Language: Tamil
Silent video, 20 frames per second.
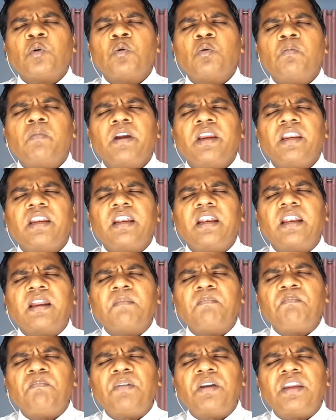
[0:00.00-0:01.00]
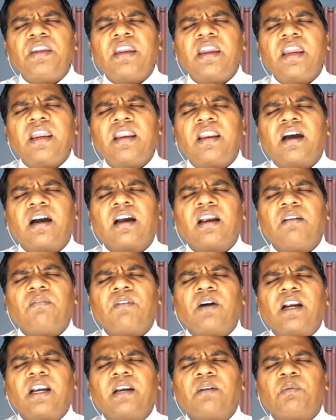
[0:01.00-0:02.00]
உம்மை நம்பியே நாங்கள்
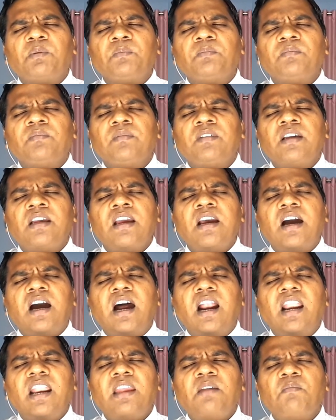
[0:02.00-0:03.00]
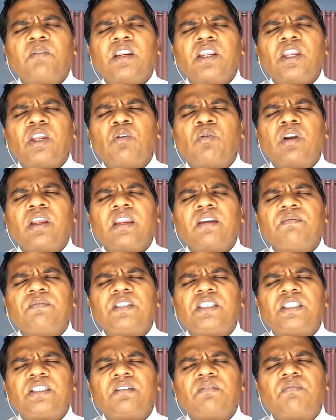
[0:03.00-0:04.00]
வாழவும் அன்னை மரியனுடைய
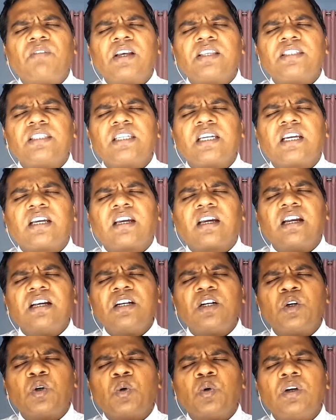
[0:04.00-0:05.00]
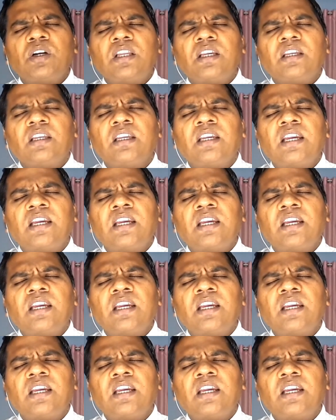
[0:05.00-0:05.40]
விசுவாச கண் கொண்டு